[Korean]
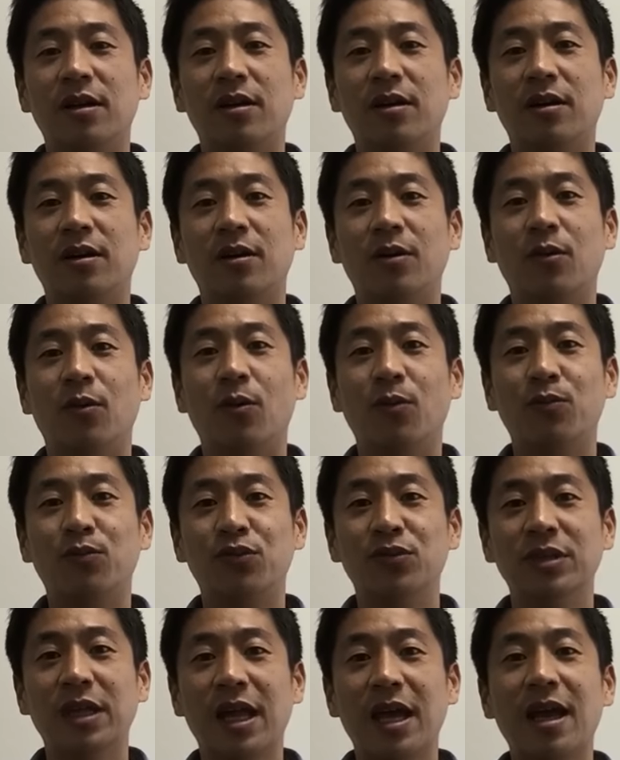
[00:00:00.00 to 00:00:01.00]
어,
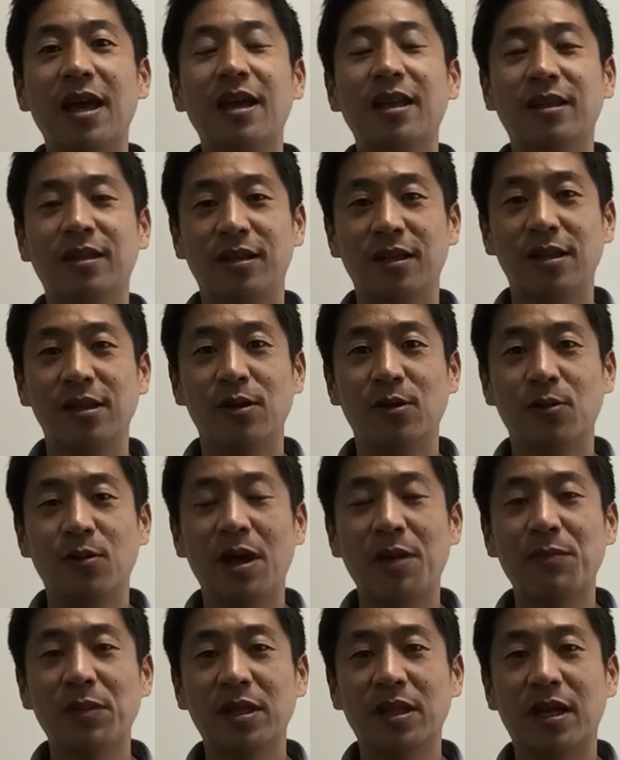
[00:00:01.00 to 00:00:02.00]
오픈해 드리려고
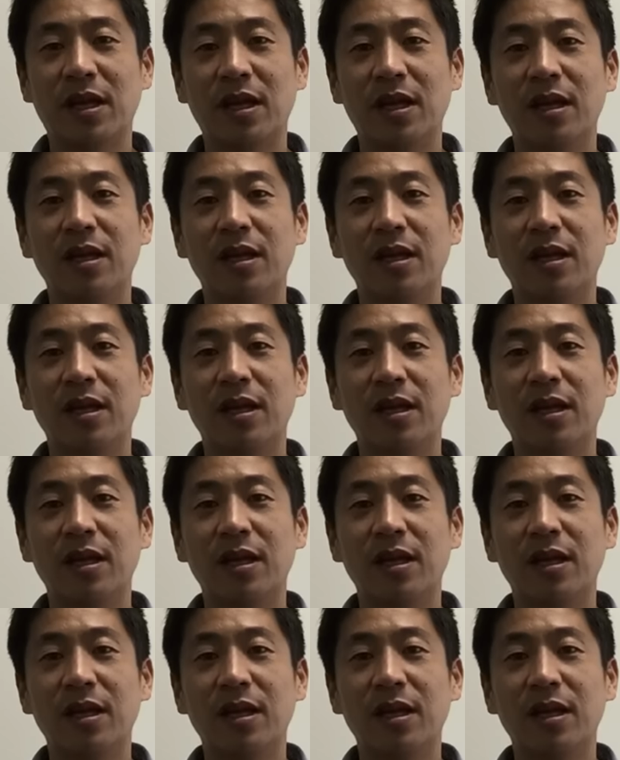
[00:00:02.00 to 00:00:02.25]
합니다.